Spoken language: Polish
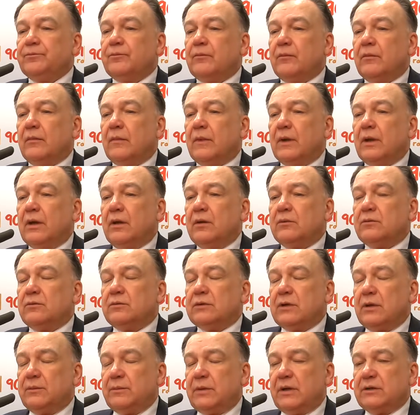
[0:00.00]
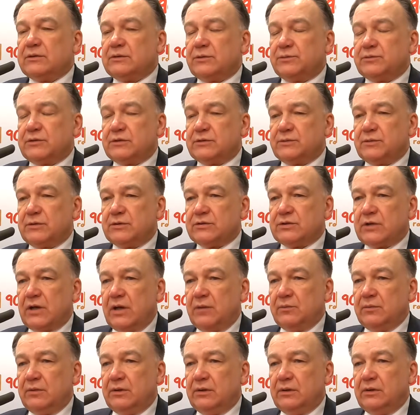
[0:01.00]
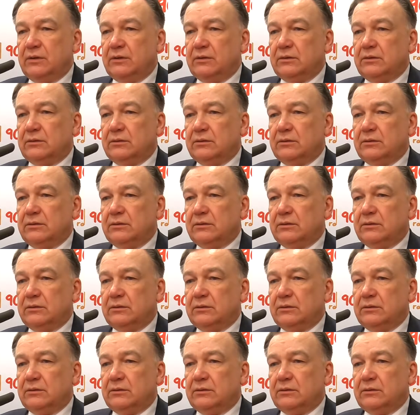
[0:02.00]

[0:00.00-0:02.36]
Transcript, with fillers: Mm, tutaj bardzo przyspieszamy